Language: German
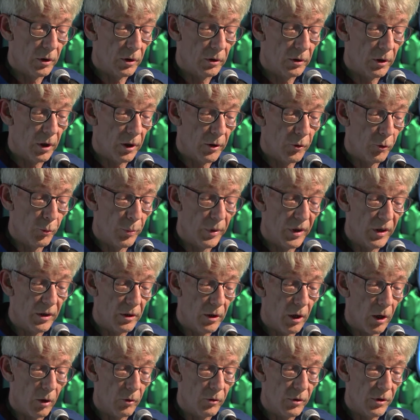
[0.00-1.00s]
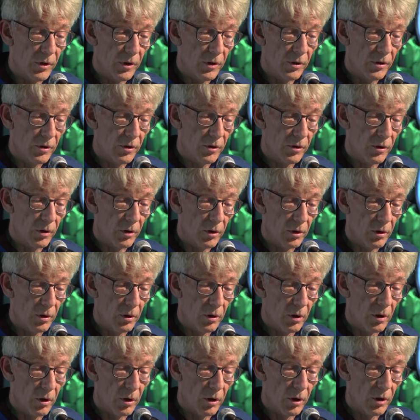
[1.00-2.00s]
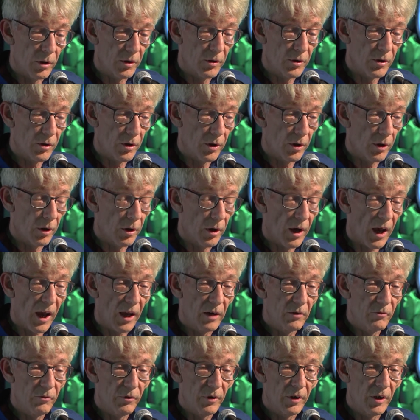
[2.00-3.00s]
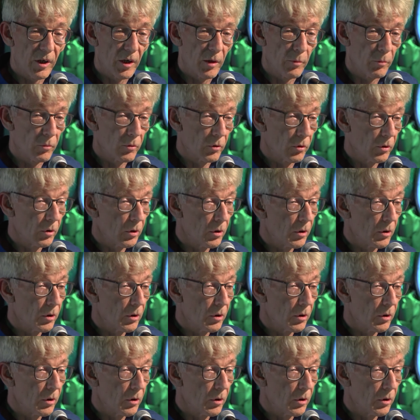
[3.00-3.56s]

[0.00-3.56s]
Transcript: darüber hinaus ist, ist äh, Einvernehmen,